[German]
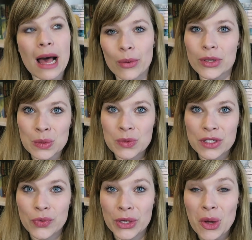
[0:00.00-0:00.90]
aber erst
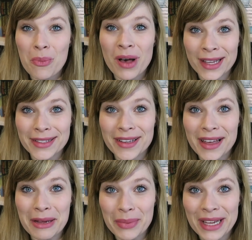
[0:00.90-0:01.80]
muss ich vorher noch ein paar
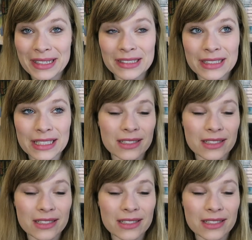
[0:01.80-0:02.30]
andere Reihen beenden,